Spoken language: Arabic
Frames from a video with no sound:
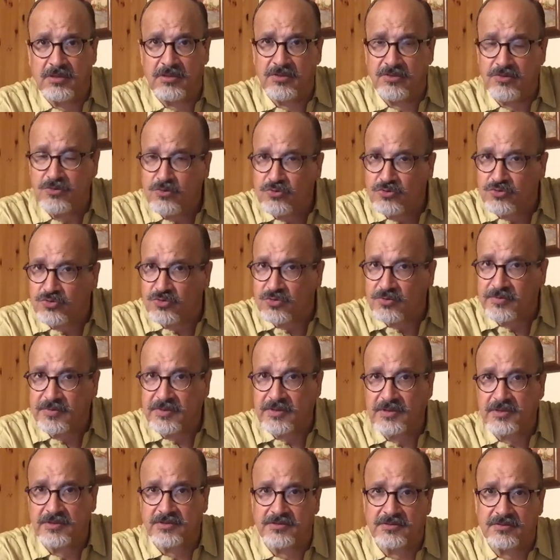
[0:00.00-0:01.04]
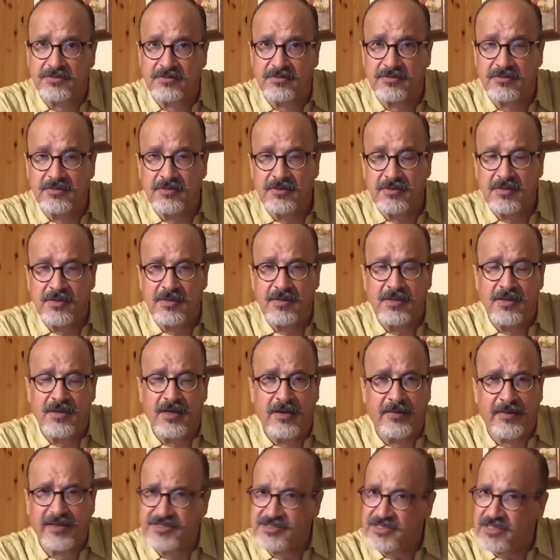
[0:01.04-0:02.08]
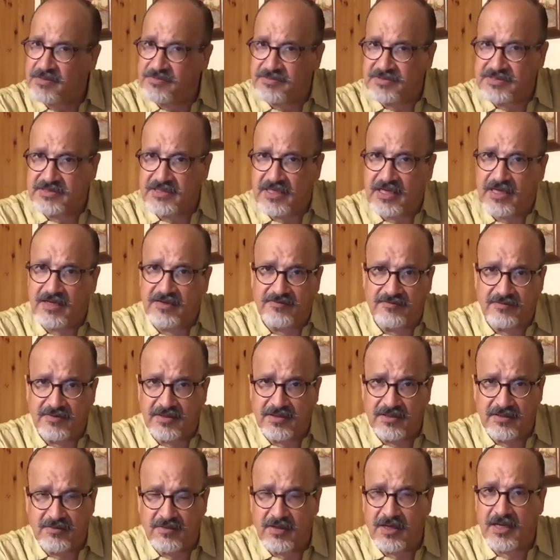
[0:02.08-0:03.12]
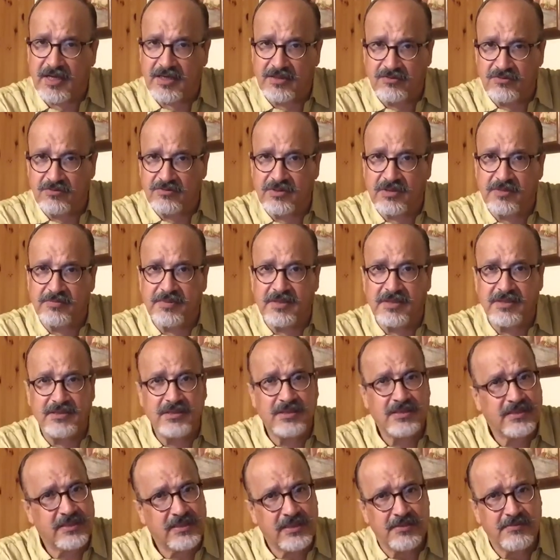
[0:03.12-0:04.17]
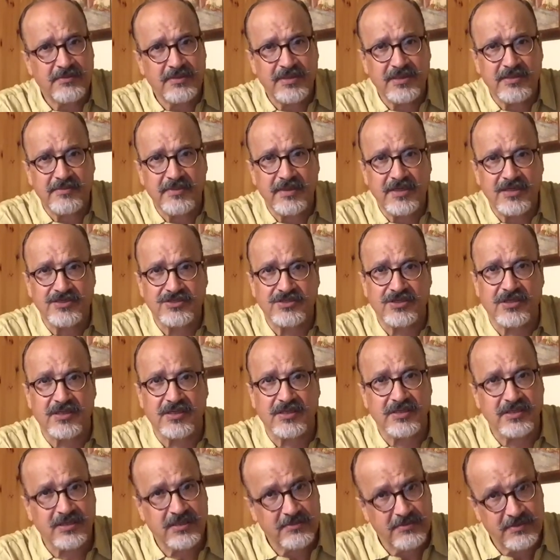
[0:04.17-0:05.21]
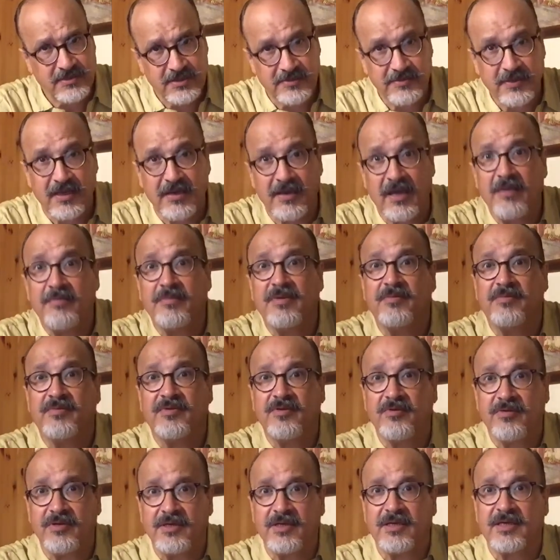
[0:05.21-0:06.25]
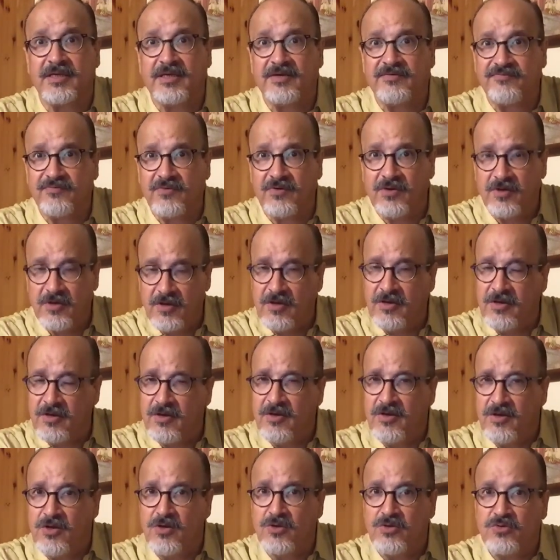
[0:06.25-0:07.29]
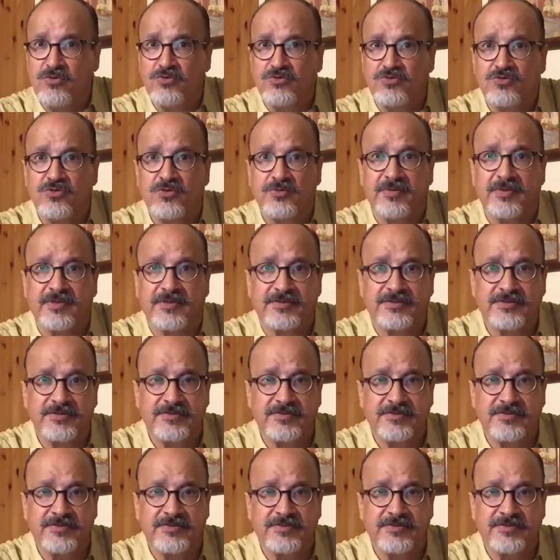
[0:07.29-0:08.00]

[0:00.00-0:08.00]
يوتيوبر مابقاش كيعمل الصحافه واخا عنده ديك بديل كيعمل دابا حاجه اخرى كيعمل دابا حميد المهداوي حنا كنعرفوه يوتيوبر